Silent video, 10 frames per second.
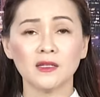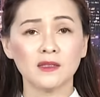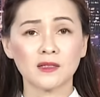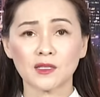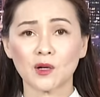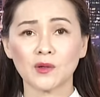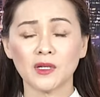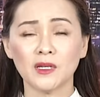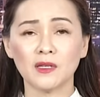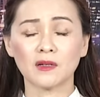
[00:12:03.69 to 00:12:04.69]
Nhưng sau
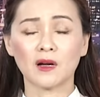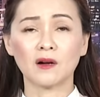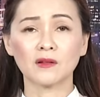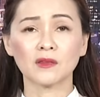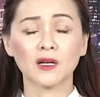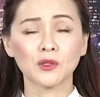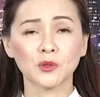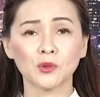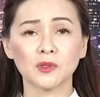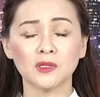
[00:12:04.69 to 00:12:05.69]
khi có tân
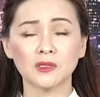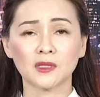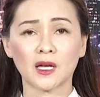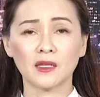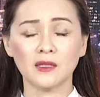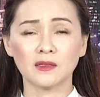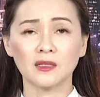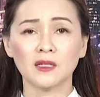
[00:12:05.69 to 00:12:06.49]
thủ tướng tại Nhật